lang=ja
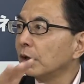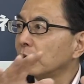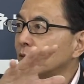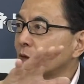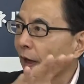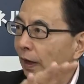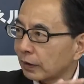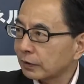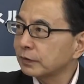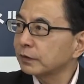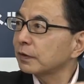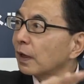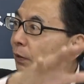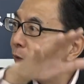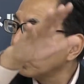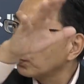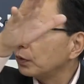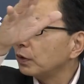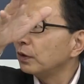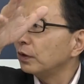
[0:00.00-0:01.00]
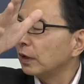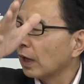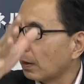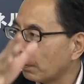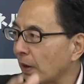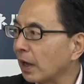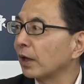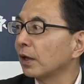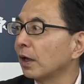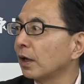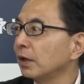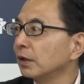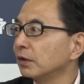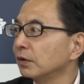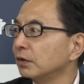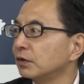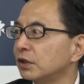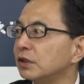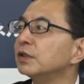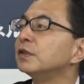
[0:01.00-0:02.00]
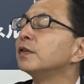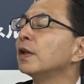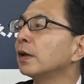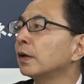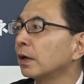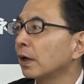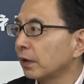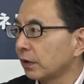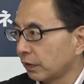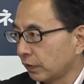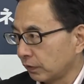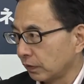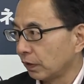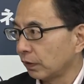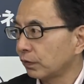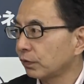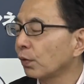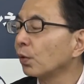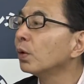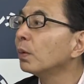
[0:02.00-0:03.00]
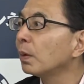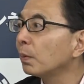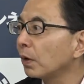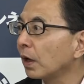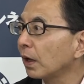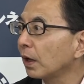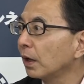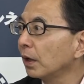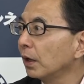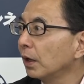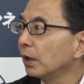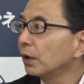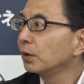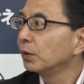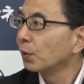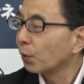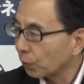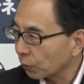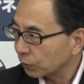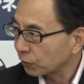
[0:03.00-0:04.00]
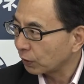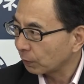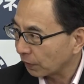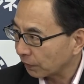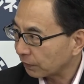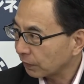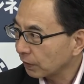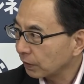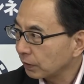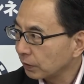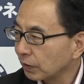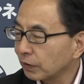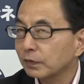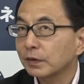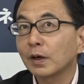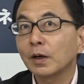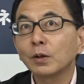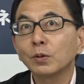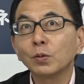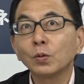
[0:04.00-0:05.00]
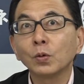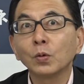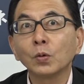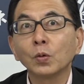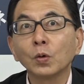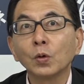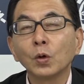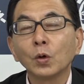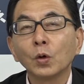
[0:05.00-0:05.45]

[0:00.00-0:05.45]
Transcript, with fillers: たくさんの山自然がですねそのまま残ってます。ですからあの